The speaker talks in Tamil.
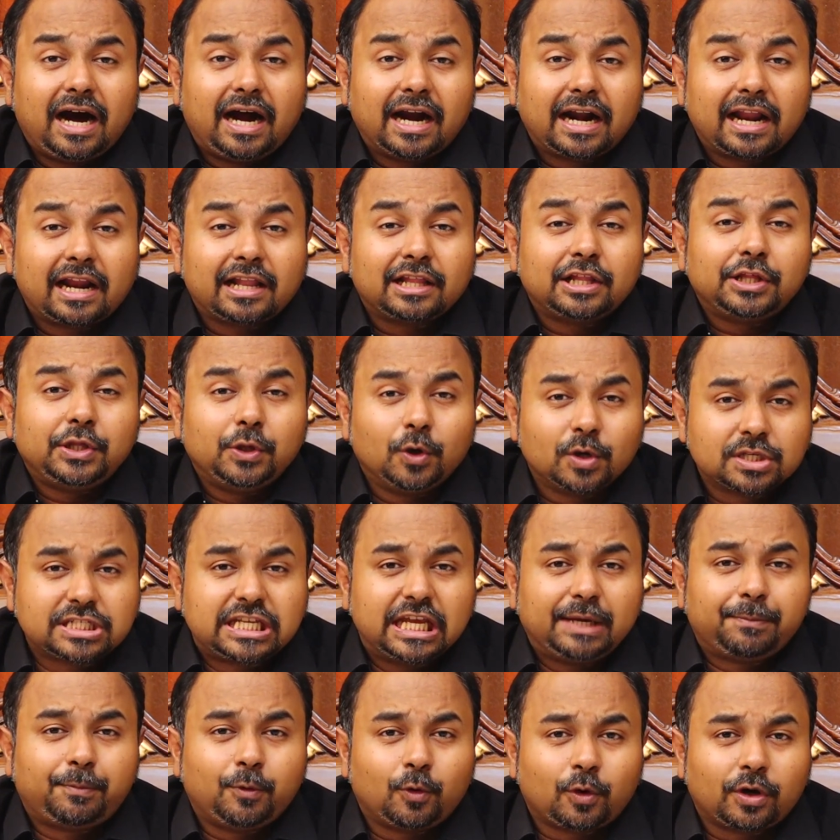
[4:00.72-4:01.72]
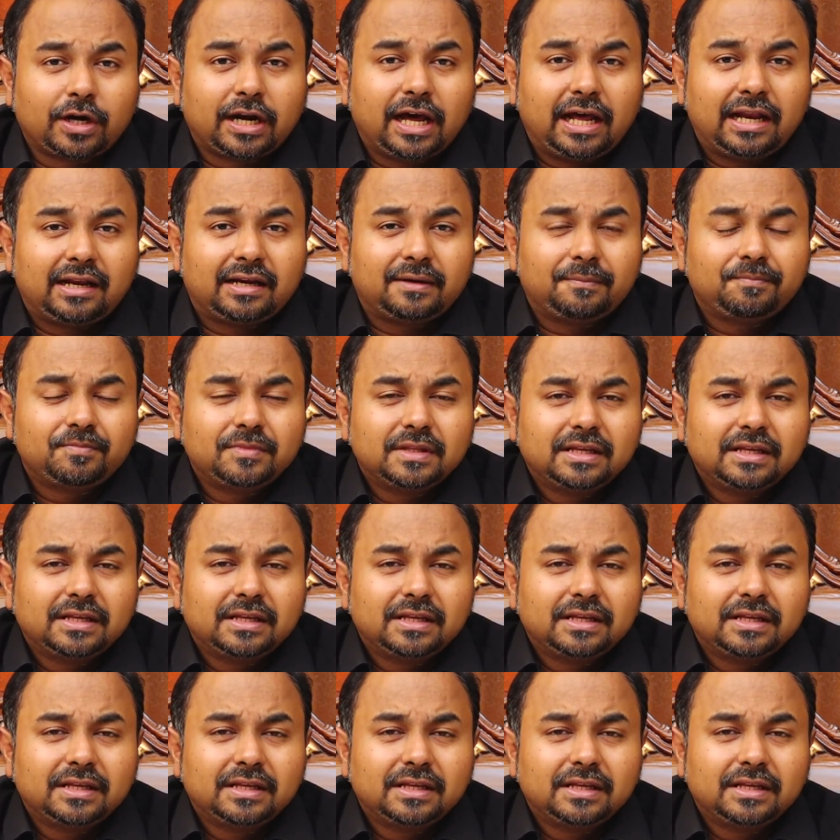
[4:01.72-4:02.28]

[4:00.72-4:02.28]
ஆனால் அந்த யோசேப்பு ஒரு நாள்